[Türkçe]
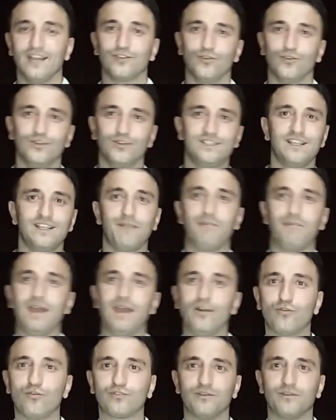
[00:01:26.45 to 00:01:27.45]
Dolayısıyla B
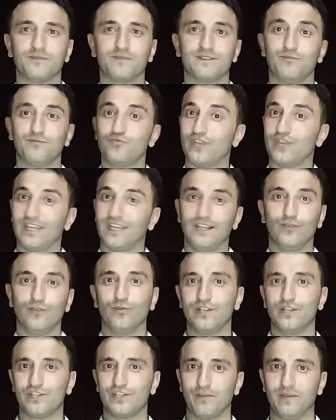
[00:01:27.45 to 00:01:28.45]
noktamıza bu şekilde
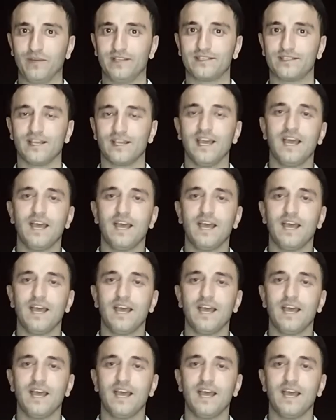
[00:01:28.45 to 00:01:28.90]
ulaşamayız.